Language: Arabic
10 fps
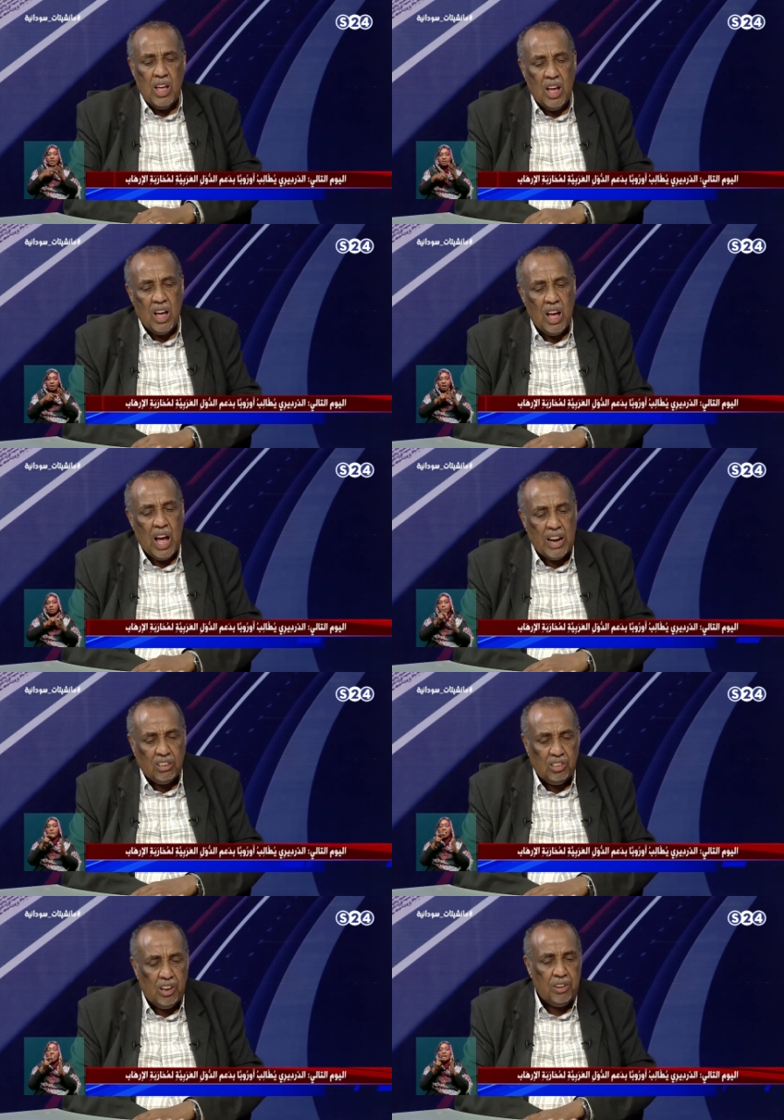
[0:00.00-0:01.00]
آه،
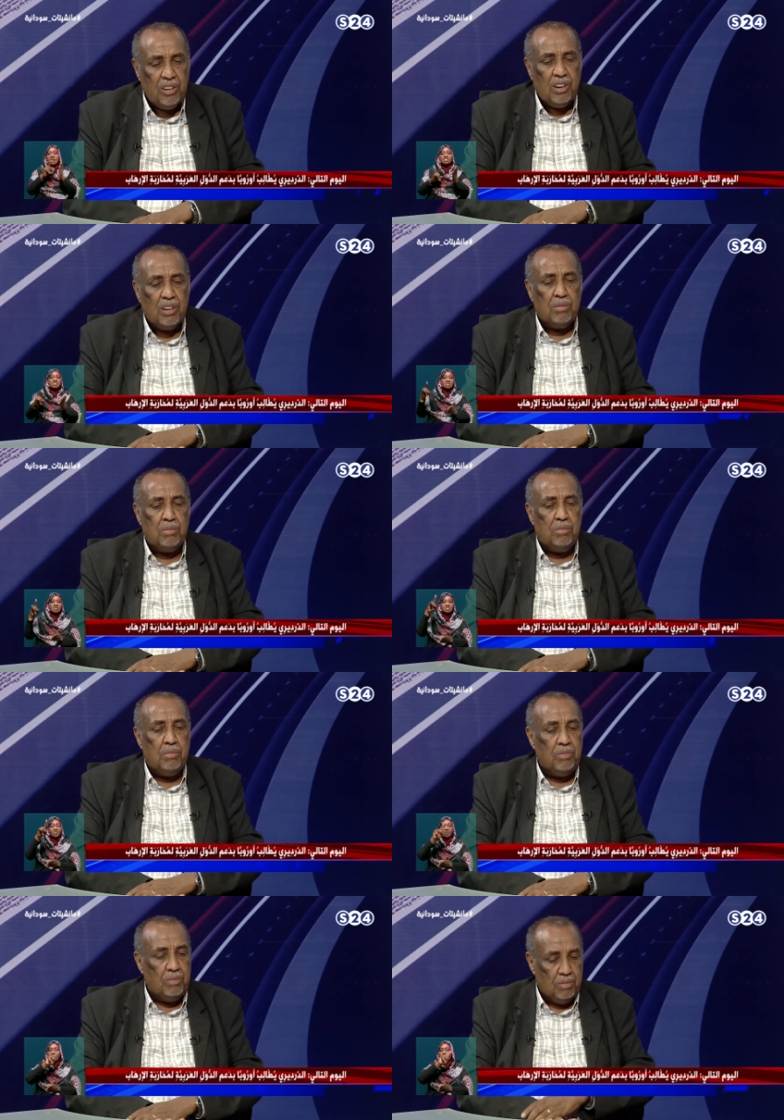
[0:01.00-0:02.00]
أكثر
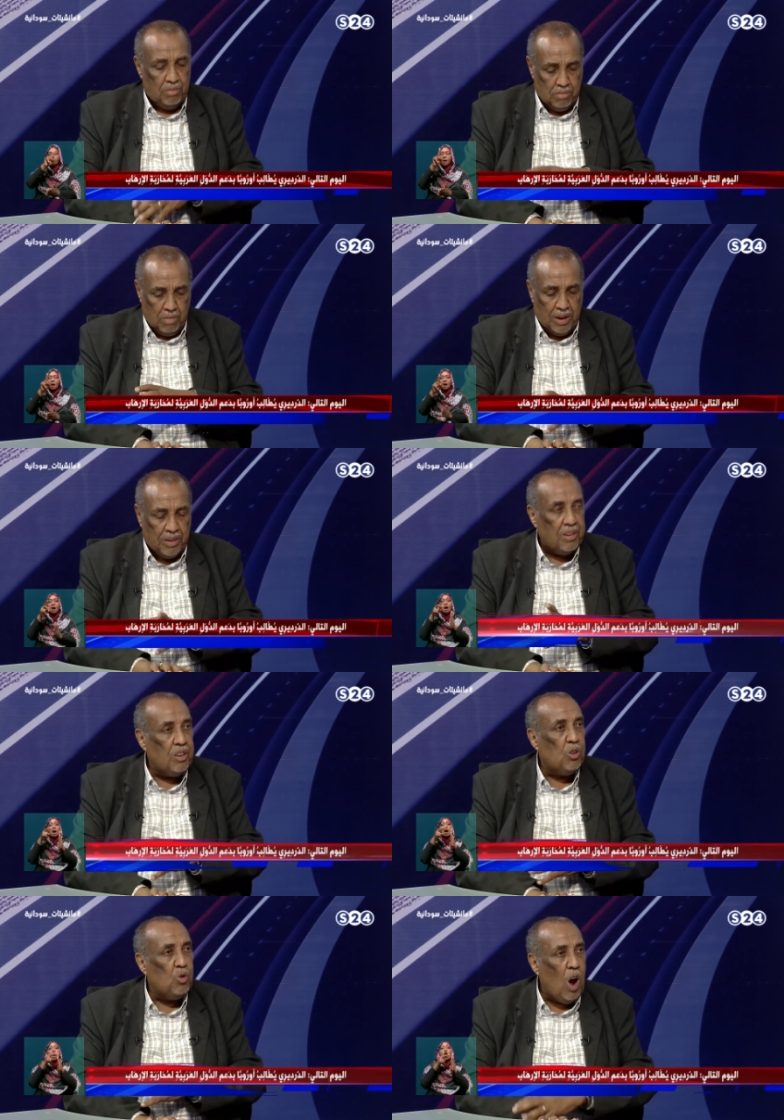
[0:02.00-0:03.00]
من
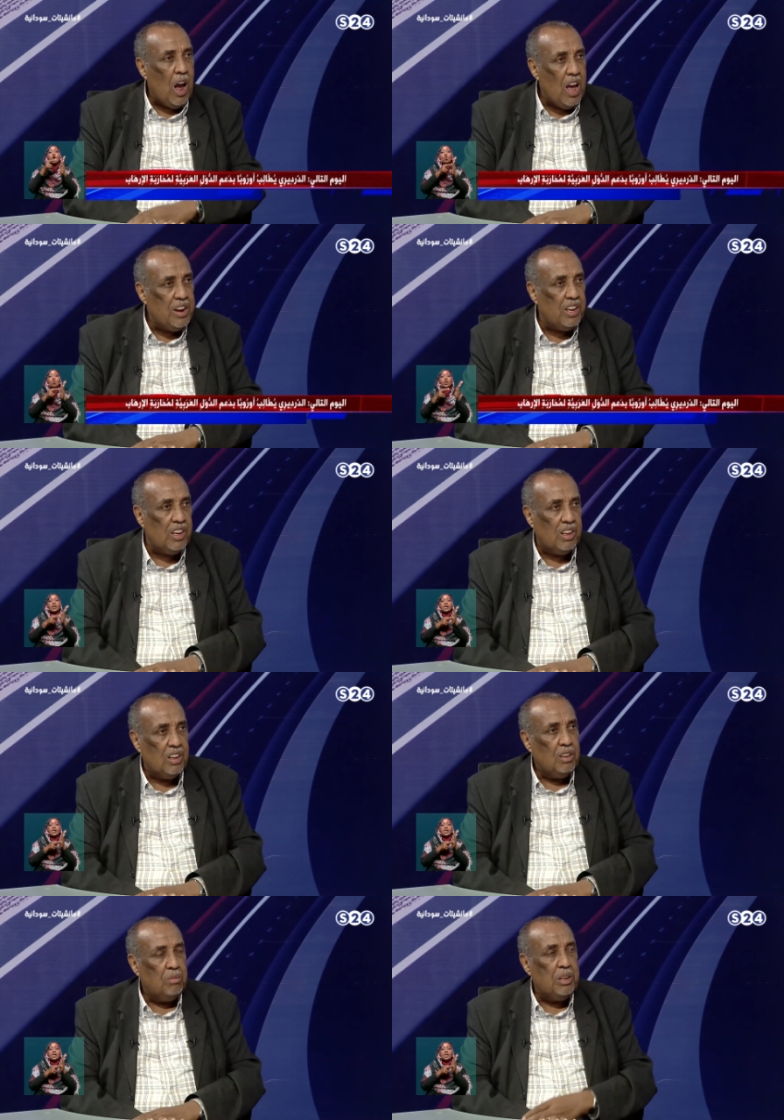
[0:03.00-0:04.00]
يعاني
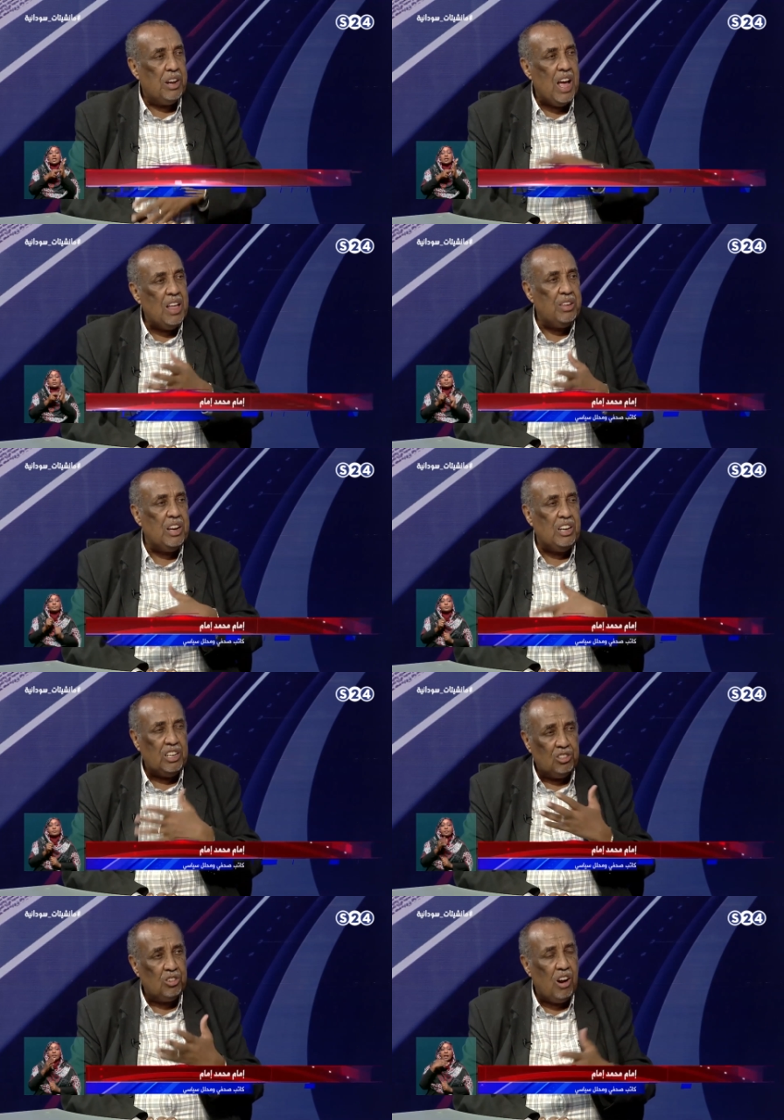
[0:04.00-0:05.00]
من هذه
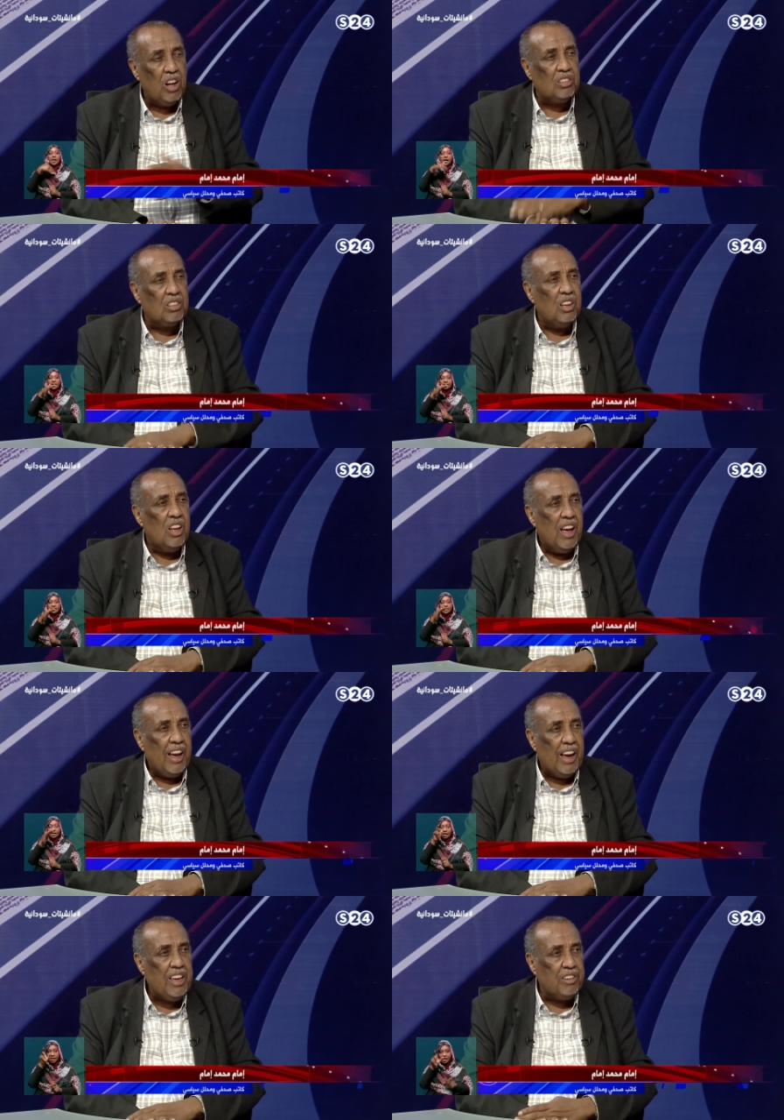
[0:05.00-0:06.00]
الهجرات
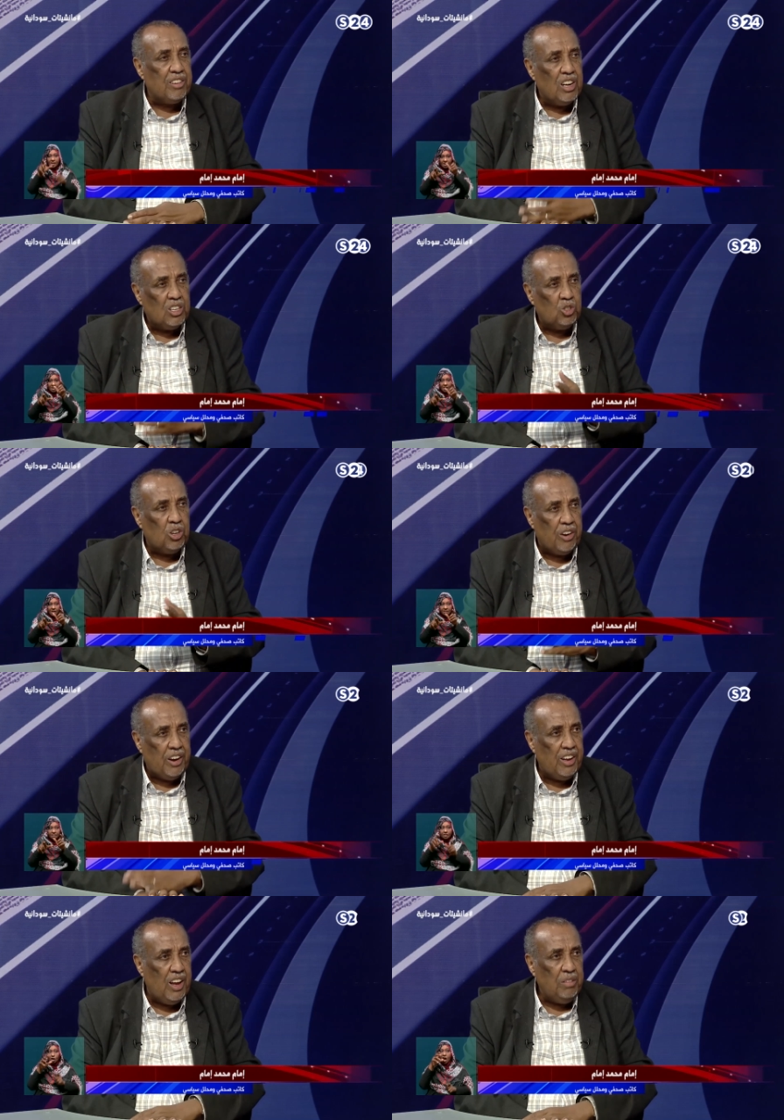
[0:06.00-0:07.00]
غير
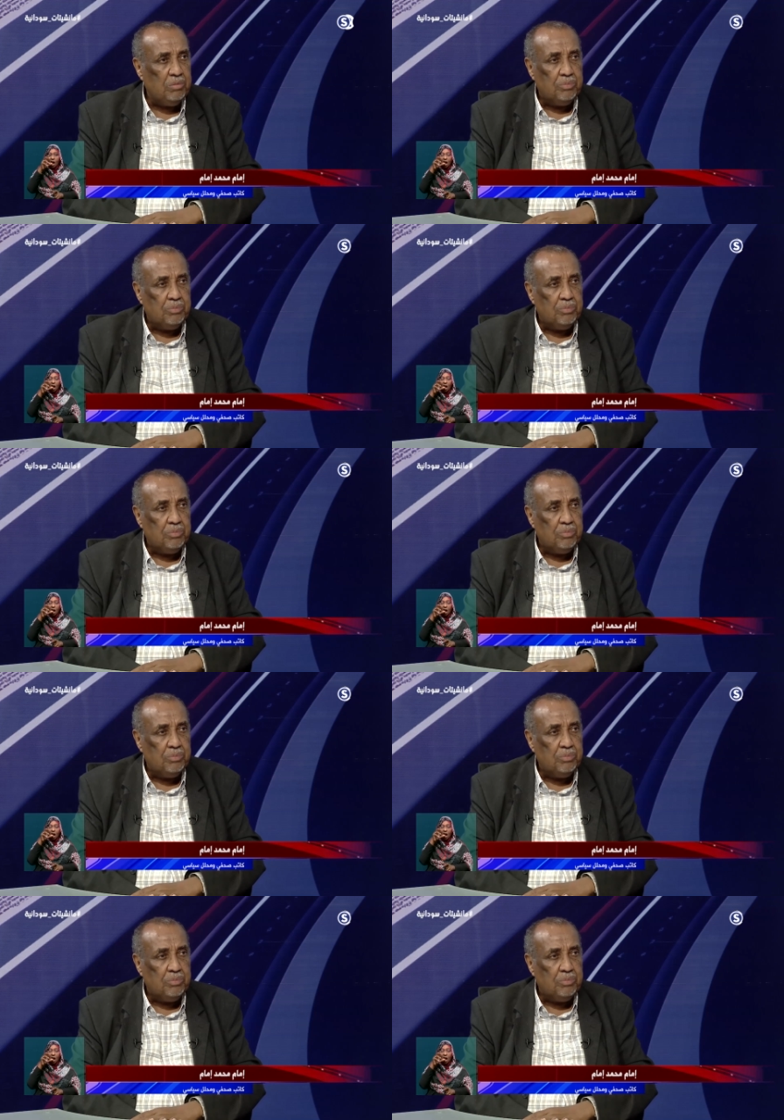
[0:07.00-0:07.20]
الشرعية